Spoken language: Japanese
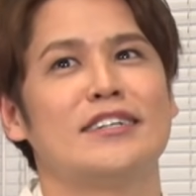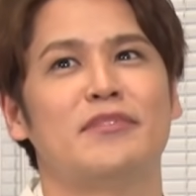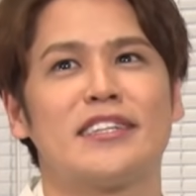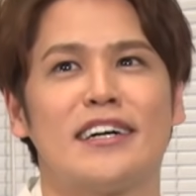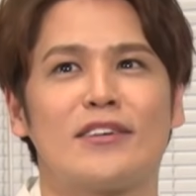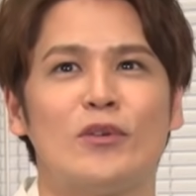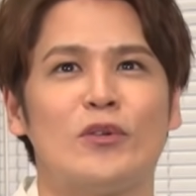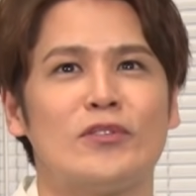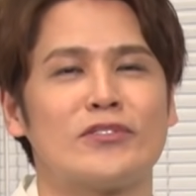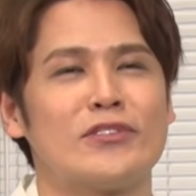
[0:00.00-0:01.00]
また
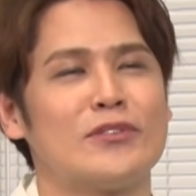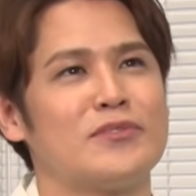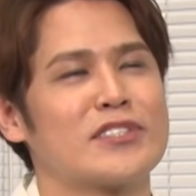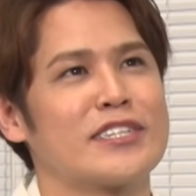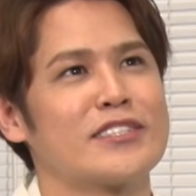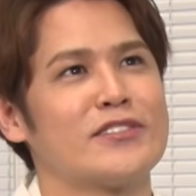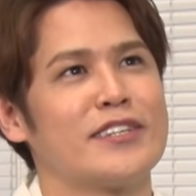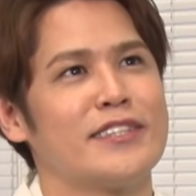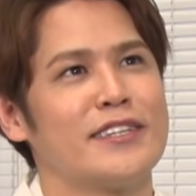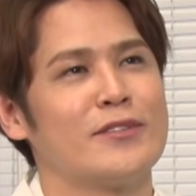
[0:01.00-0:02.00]
こうどんどん難しくなっ
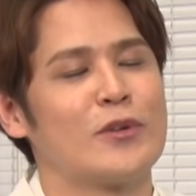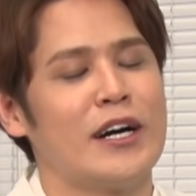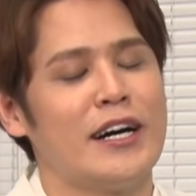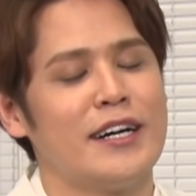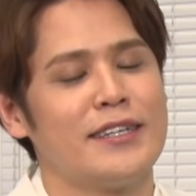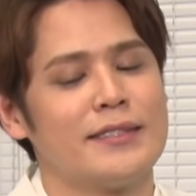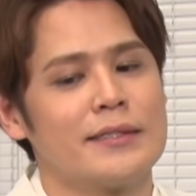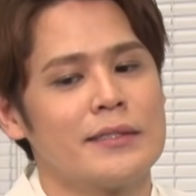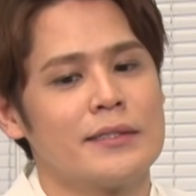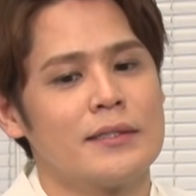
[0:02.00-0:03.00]
ていくのが
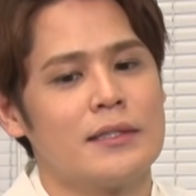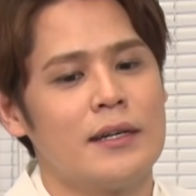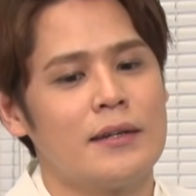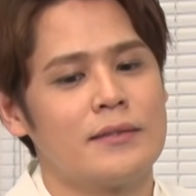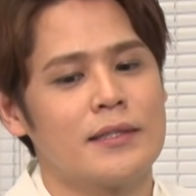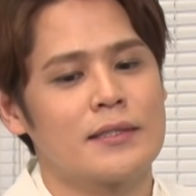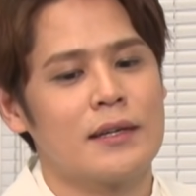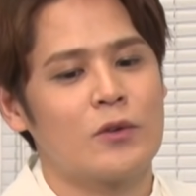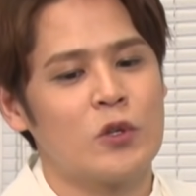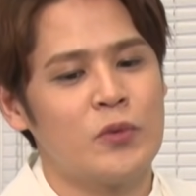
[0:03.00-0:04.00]
あるんですが
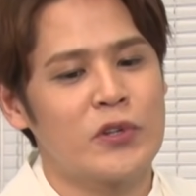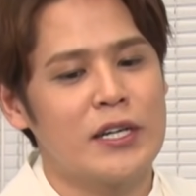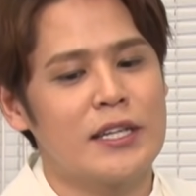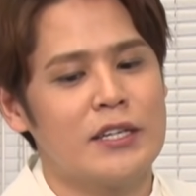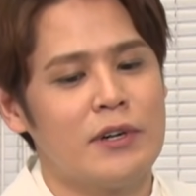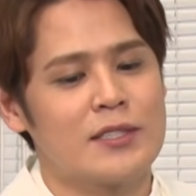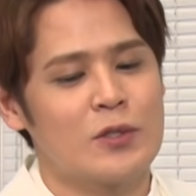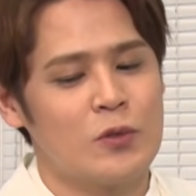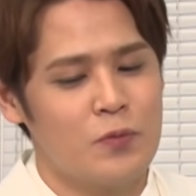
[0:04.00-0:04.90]
この物語はその